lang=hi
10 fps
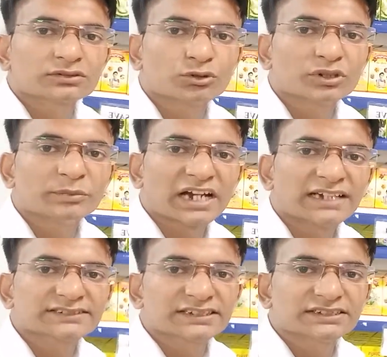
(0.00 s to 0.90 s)
कोई
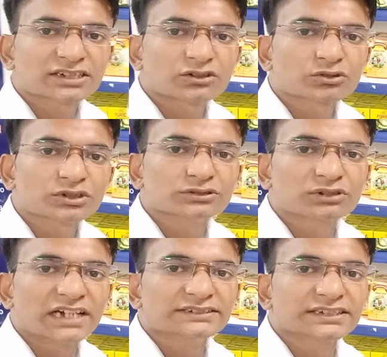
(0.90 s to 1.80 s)
ब्रांड चेंज करो कोई
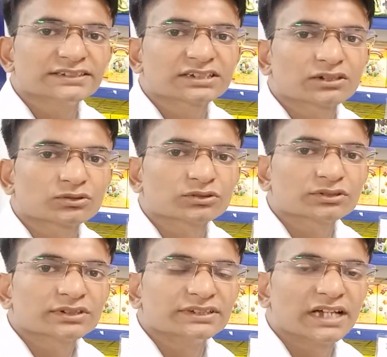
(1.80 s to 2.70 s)
दुकान चेंज करो
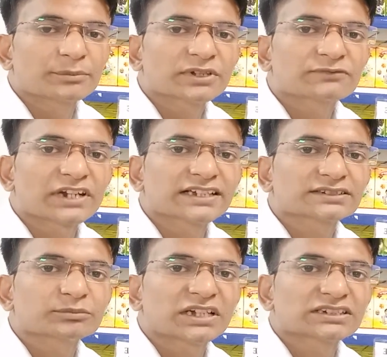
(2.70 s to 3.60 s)
यहाँ पे
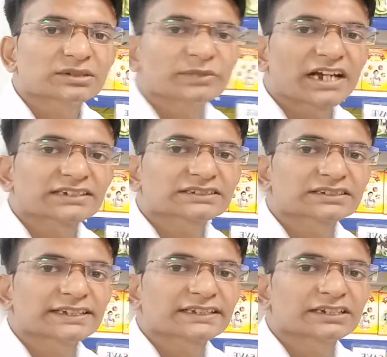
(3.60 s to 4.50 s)
फ्रेंड्स मल्टी ब्रांड्स
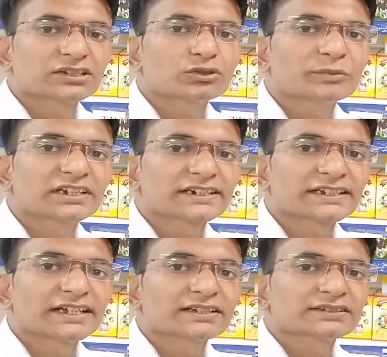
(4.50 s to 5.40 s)
देखने को मिल
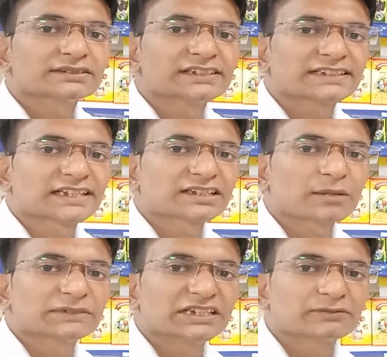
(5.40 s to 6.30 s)
रहे हैं जैसा कि
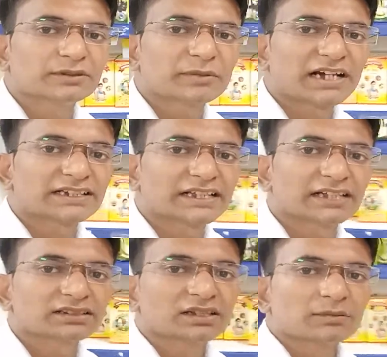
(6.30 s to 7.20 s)
आप देख भी पा रहे
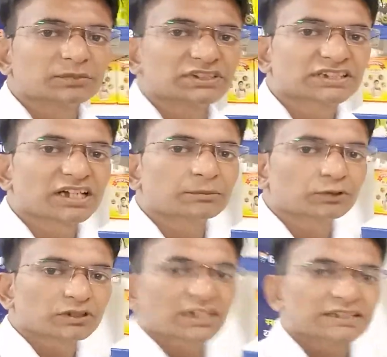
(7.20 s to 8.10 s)
हैं पीछे
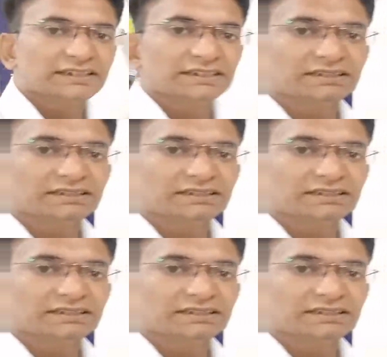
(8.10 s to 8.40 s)
अमूल का घी